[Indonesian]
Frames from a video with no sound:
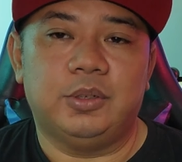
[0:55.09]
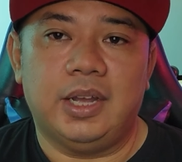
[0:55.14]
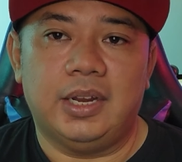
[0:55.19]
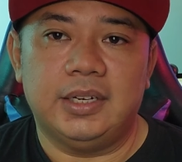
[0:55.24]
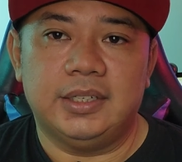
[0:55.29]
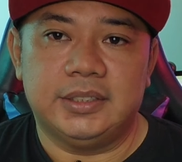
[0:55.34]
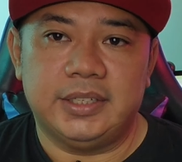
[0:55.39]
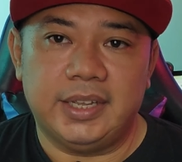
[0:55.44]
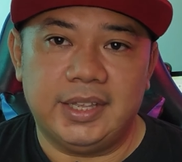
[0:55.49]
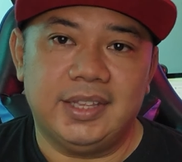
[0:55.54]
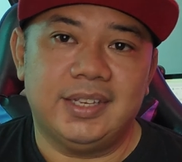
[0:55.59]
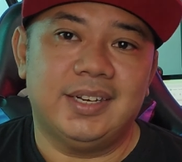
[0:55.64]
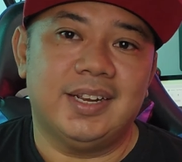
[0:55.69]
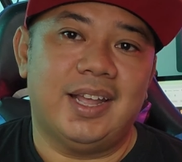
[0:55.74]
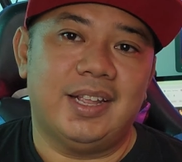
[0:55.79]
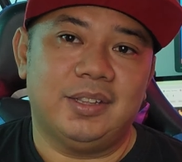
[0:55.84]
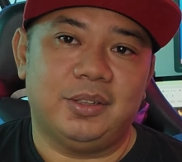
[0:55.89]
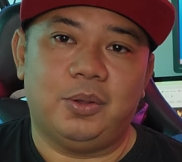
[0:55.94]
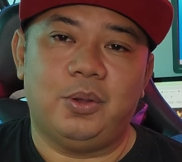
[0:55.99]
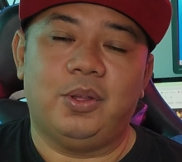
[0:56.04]
kali seri
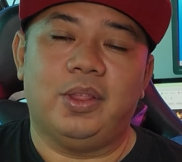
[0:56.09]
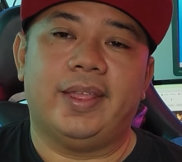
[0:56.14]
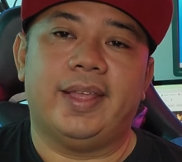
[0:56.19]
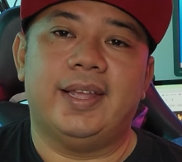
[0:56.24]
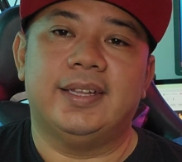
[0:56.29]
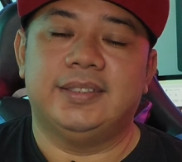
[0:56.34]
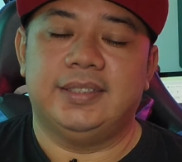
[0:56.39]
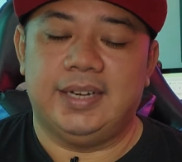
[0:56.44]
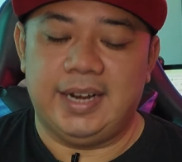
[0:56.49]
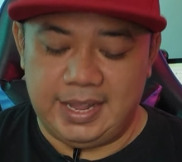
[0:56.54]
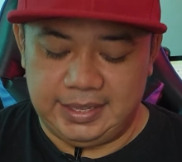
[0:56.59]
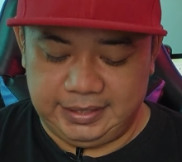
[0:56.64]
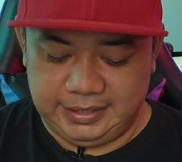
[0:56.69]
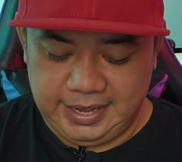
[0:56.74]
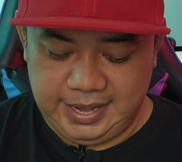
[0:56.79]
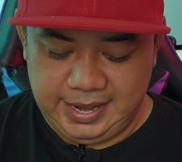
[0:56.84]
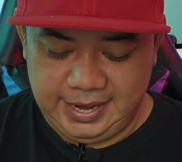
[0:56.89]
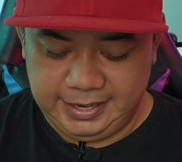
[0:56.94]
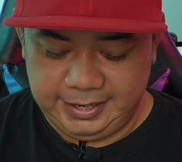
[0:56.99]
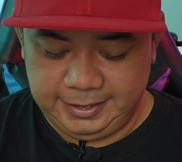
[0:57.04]
dengan Korea
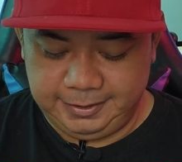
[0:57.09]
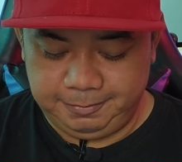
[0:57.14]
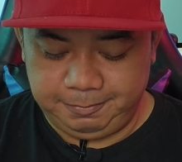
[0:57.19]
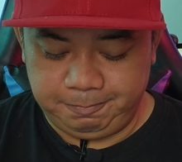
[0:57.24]
Selatan.